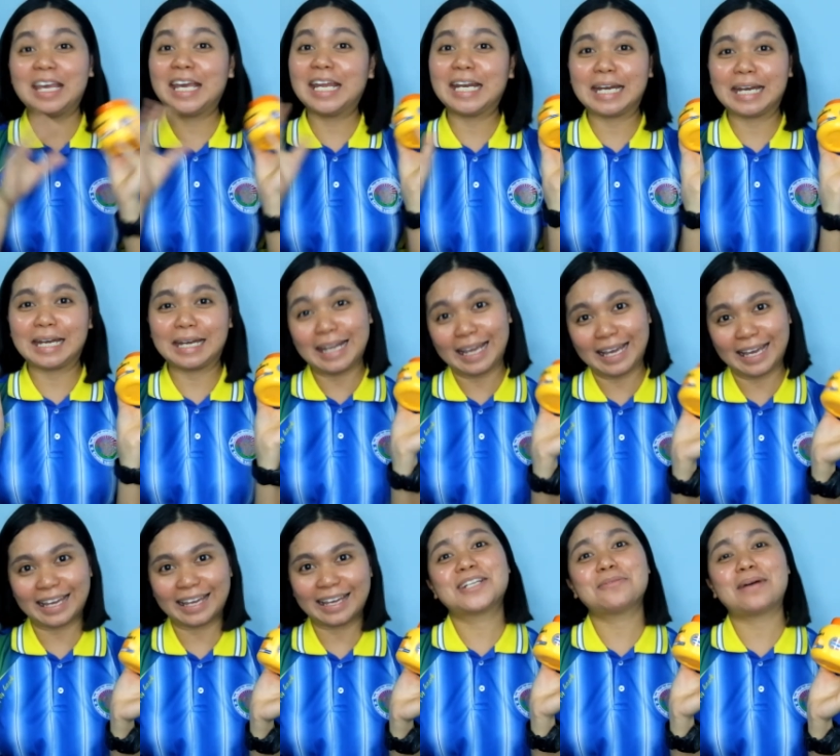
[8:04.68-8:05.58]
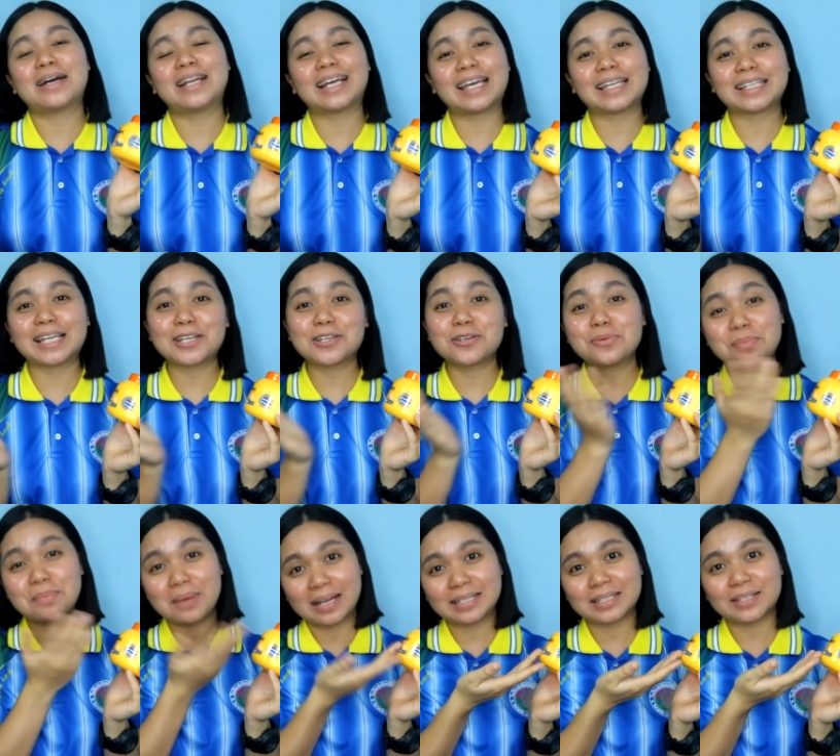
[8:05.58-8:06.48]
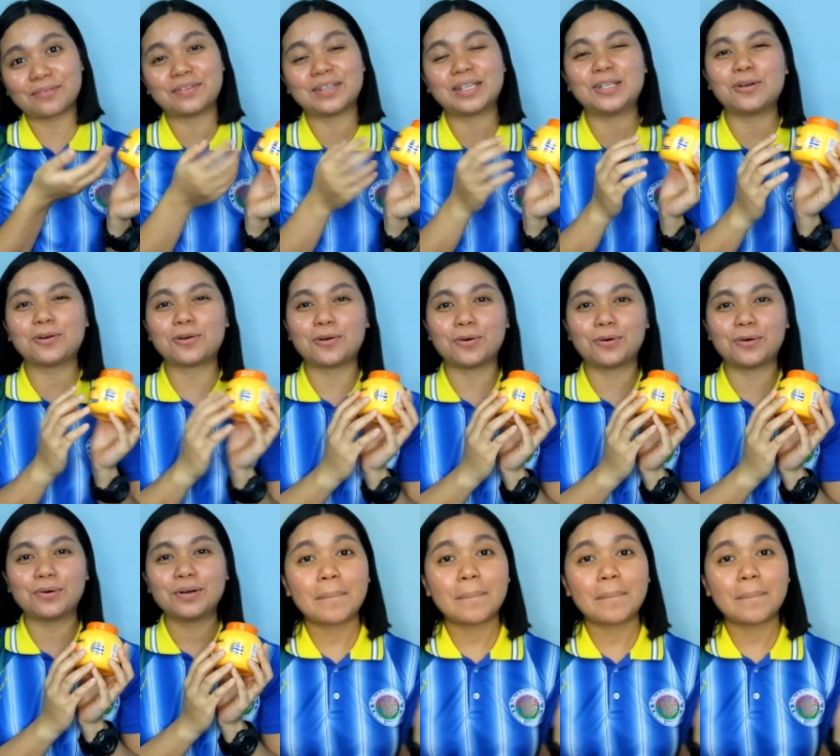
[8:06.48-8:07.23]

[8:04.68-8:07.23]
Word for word: Hindi. Di ba? Nakita niyo naman sa video ko.